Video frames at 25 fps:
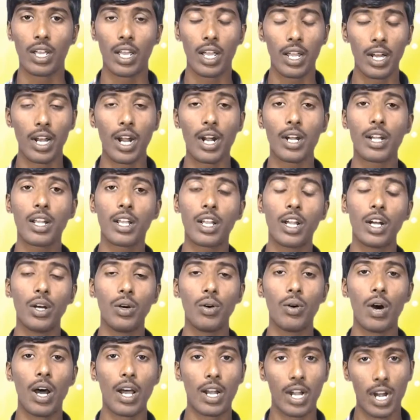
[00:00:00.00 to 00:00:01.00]
ఏ
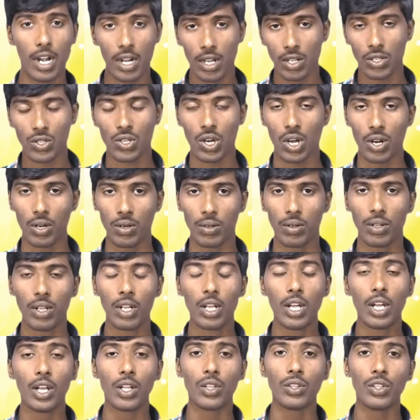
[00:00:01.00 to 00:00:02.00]
నాటికీడు ఆ నాటికి చాలు
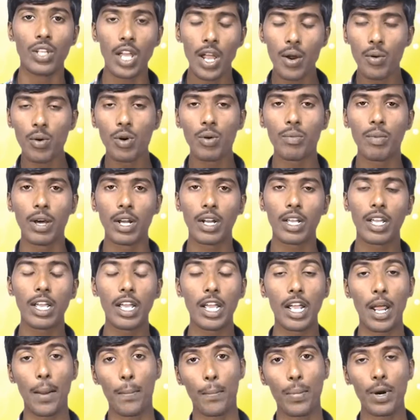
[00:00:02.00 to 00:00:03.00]
దేవుడు మనకి
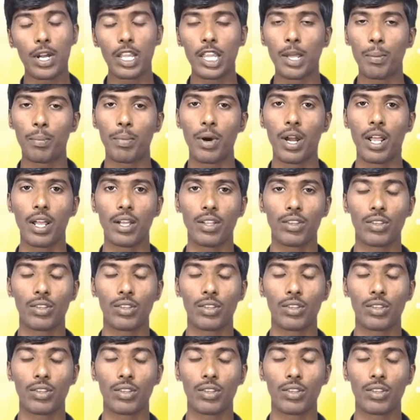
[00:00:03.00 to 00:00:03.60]
ఎప్పటిదప్పుడే